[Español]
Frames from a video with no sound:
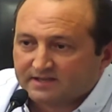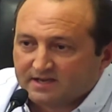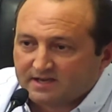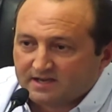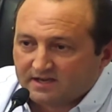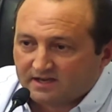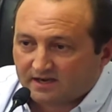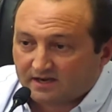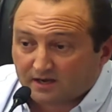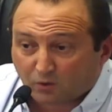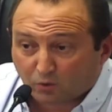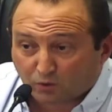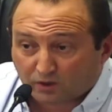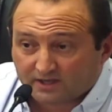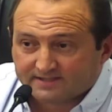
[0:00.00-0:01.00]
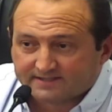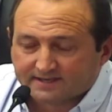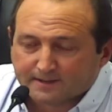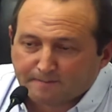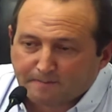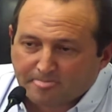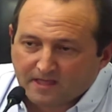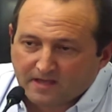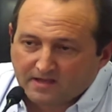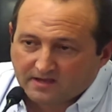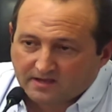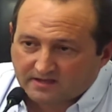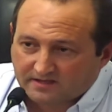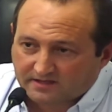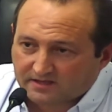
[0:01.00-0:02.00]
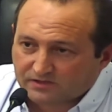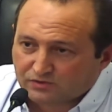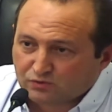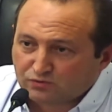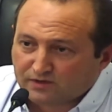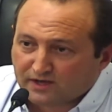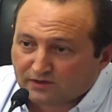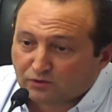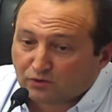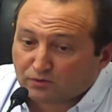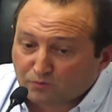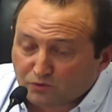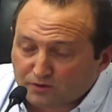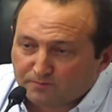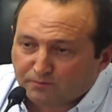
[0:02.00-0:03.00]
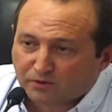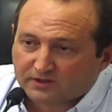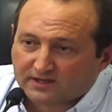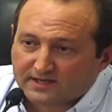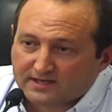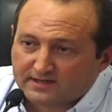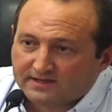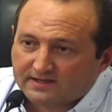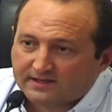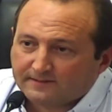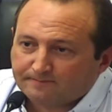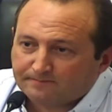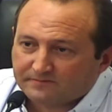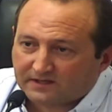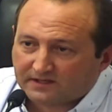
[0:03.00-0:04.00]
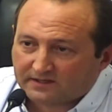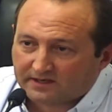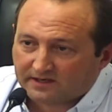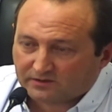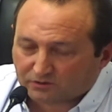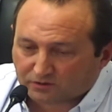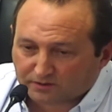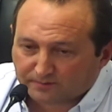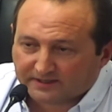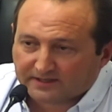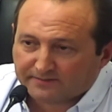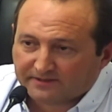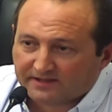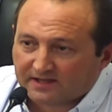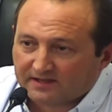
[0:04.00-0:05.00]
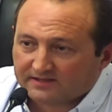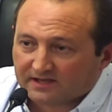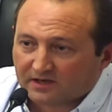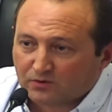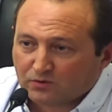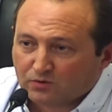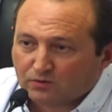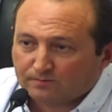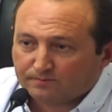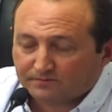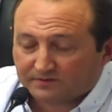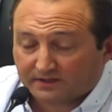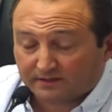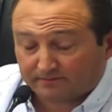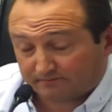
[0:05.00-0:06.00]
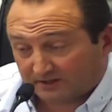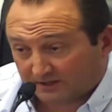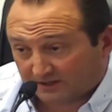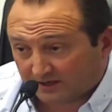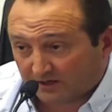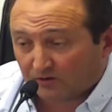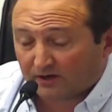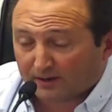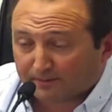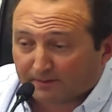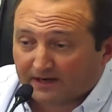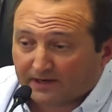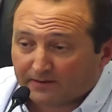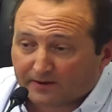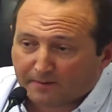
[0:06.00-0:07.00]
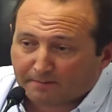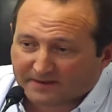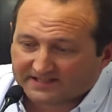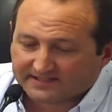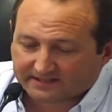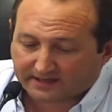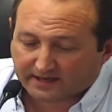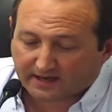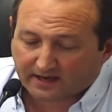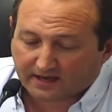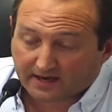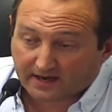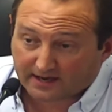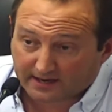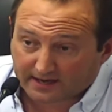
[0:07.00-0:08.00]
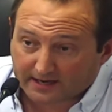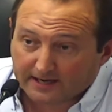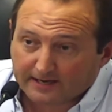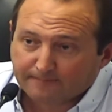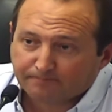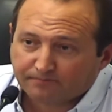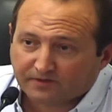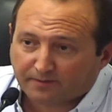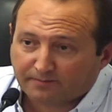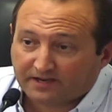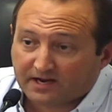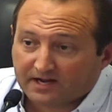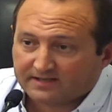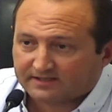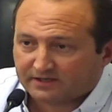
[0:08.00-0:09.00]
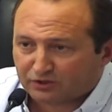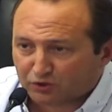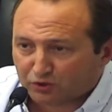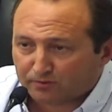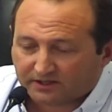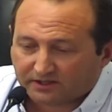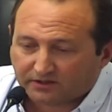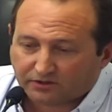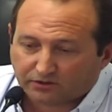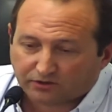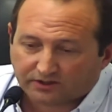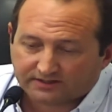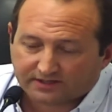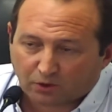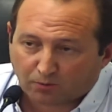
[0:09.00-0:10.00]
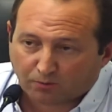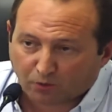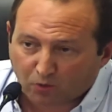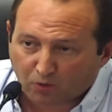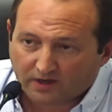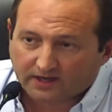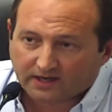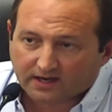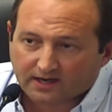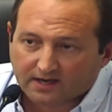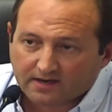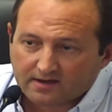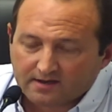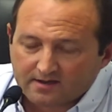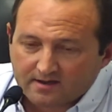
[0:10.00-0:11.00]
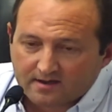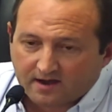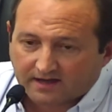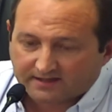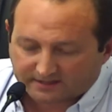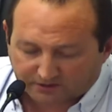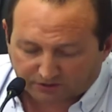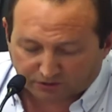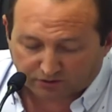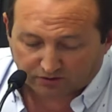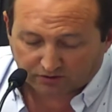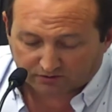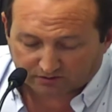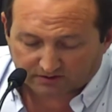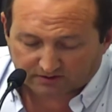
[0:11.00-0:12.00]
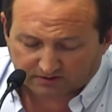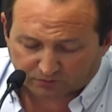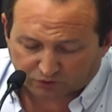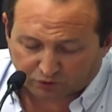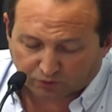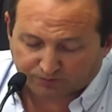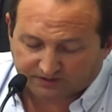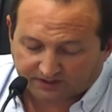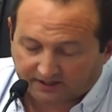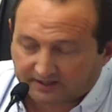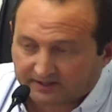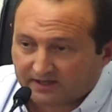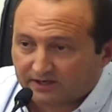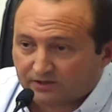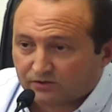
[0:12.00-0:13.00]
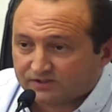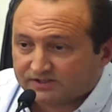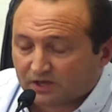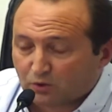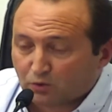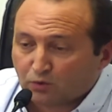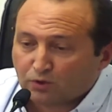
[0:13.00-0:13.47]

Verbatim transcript: es la judeza. Y es un actor muy importante, el director departamental de salud, y, quiero que las palabras pasen a, él, también al señor ministro de Salud Pública, al señor subsecretario de Salud,